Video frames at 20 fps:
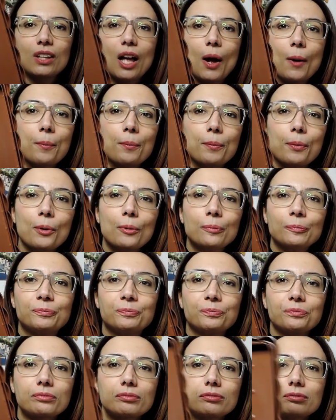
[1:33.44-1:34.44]
tappo,
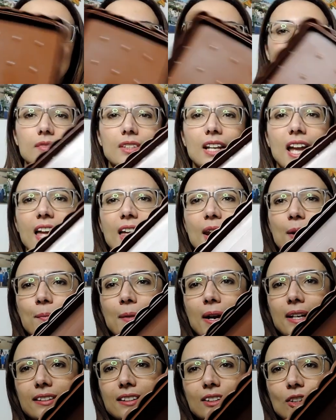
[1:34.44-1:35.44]

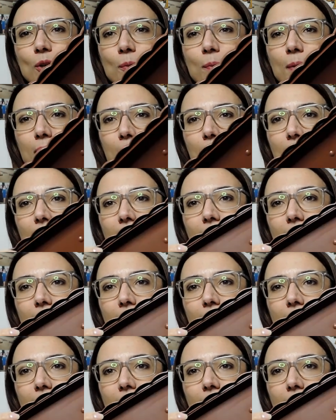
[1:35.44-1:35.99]
ermetico per,